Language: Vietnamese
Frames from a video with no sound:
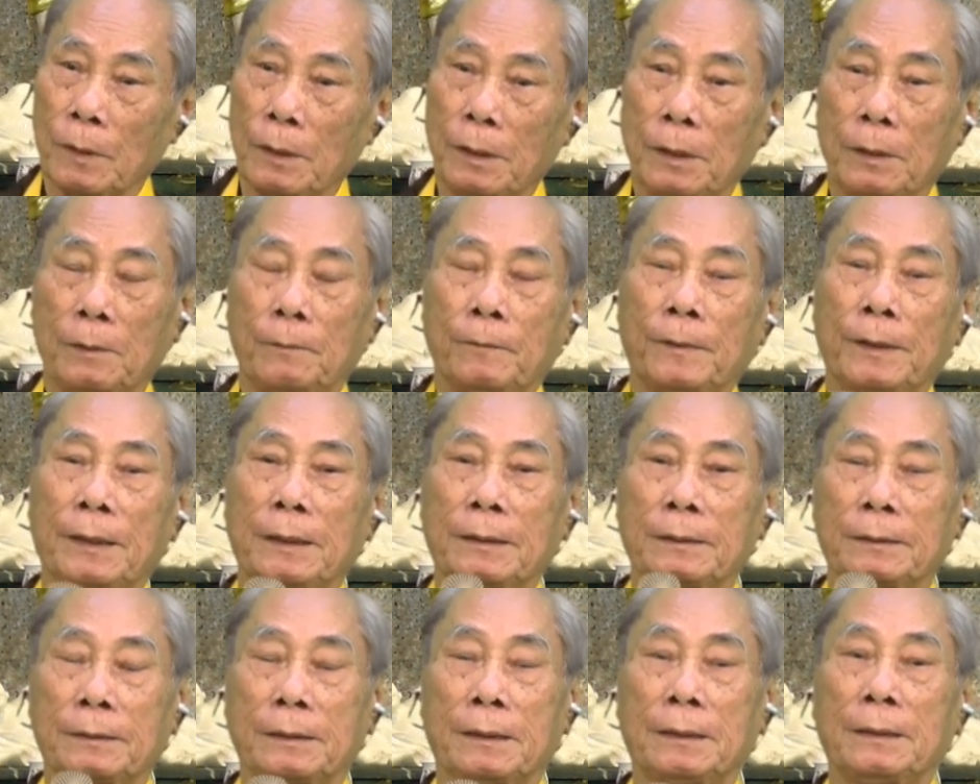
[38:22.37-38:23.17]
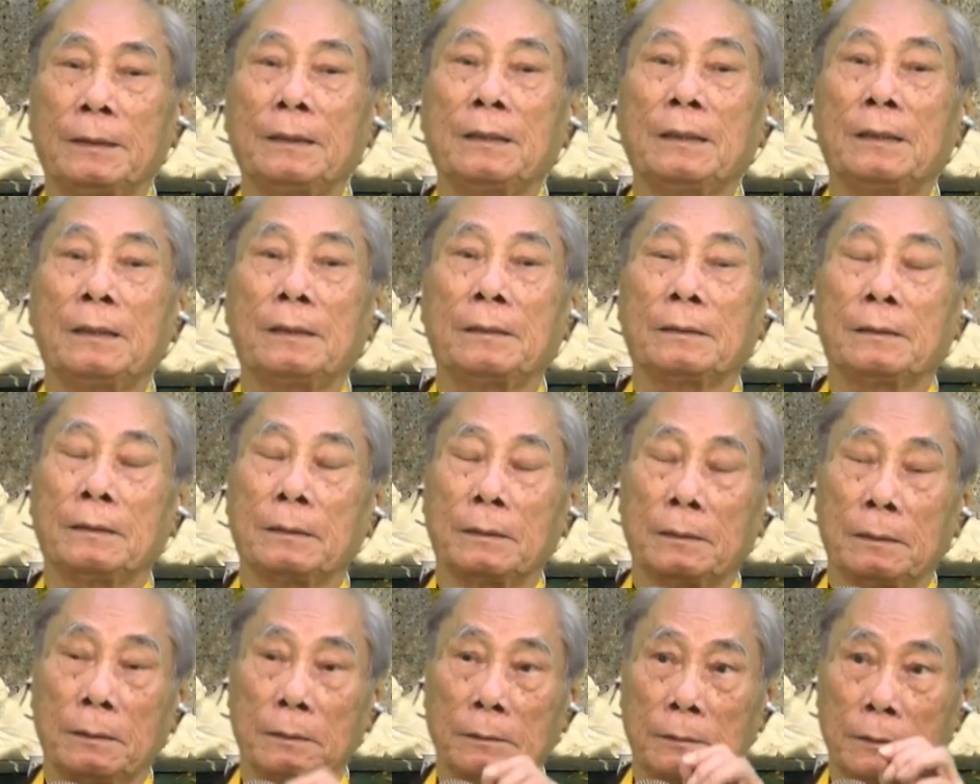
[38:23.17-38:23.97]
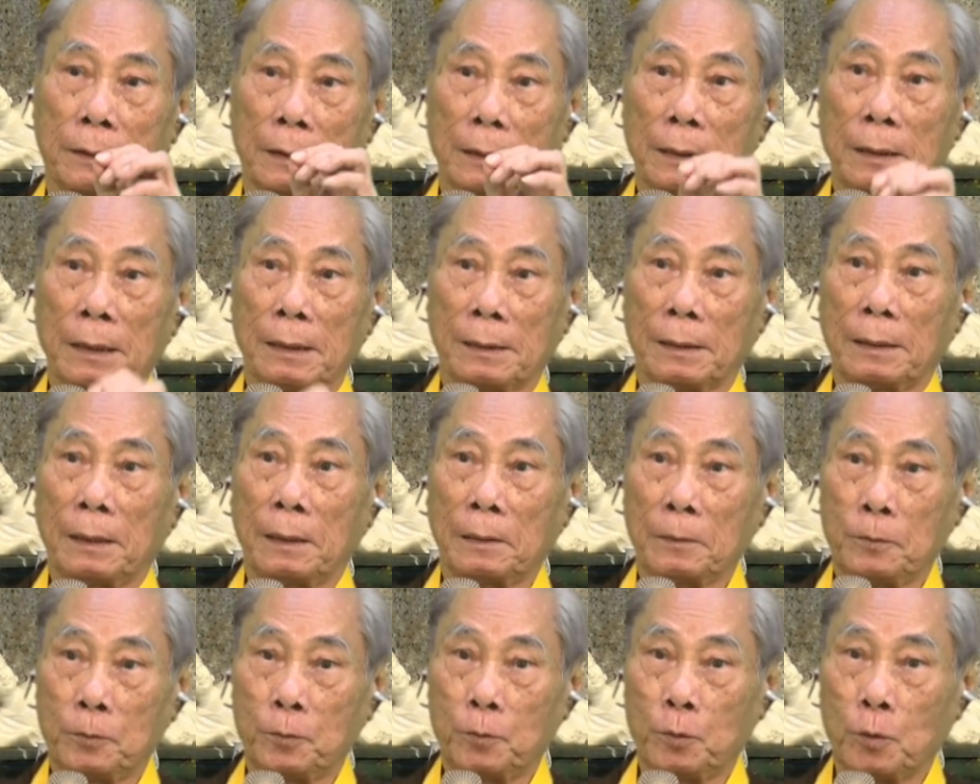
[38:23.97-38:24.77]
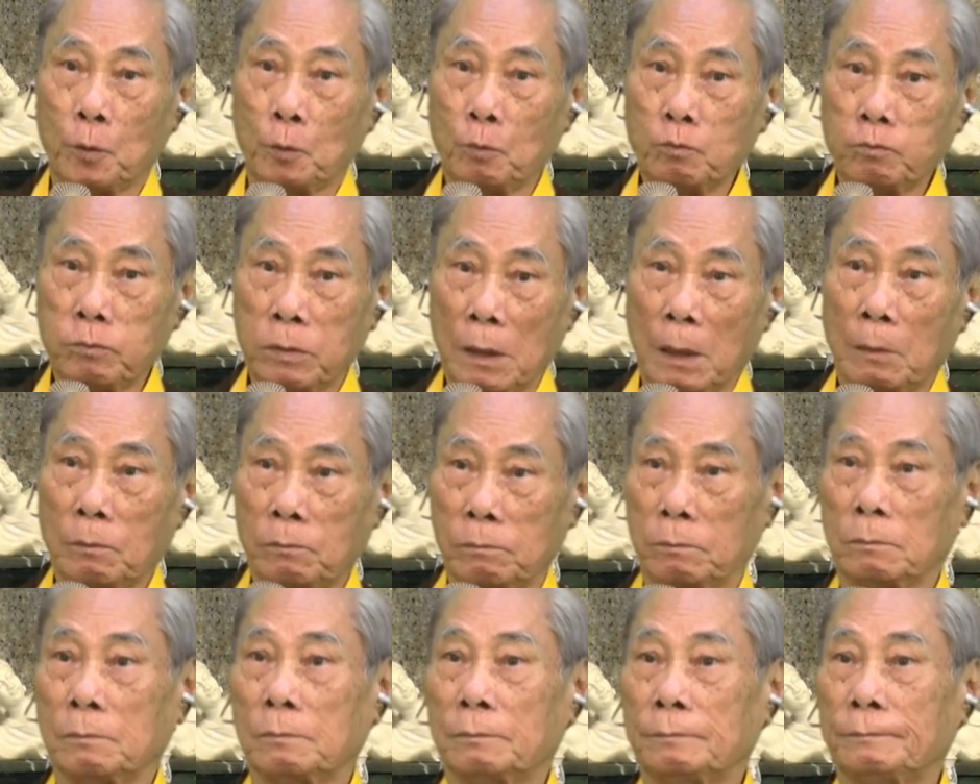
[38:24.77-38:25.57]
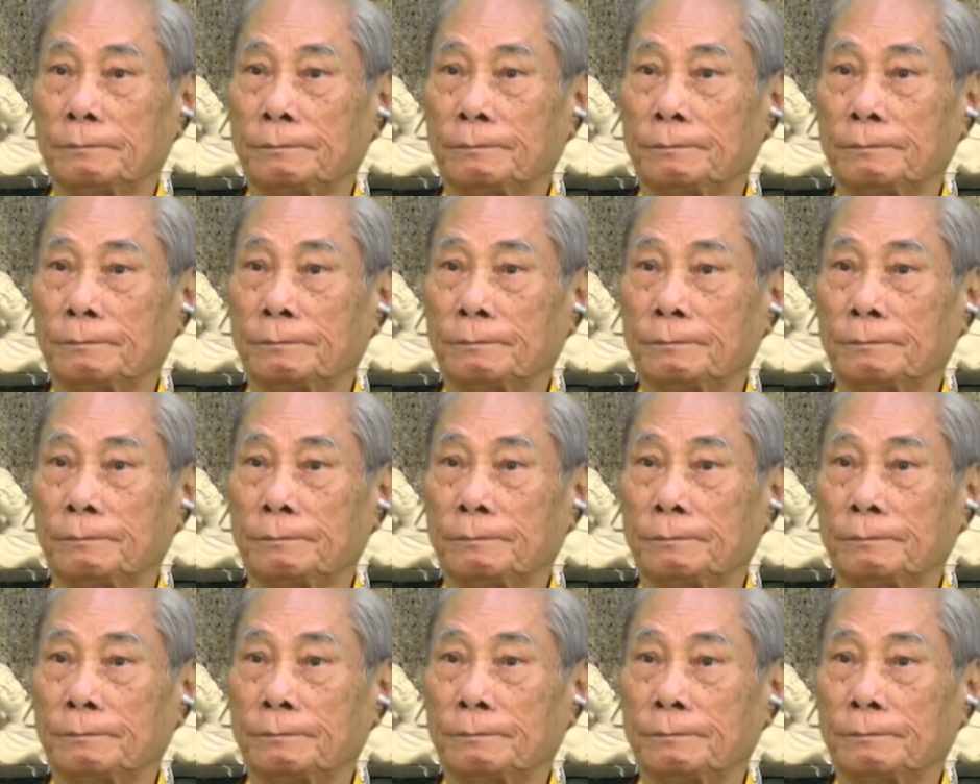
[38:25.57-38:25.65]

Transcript: Thiền viện chỉ là cái nơi dũng công,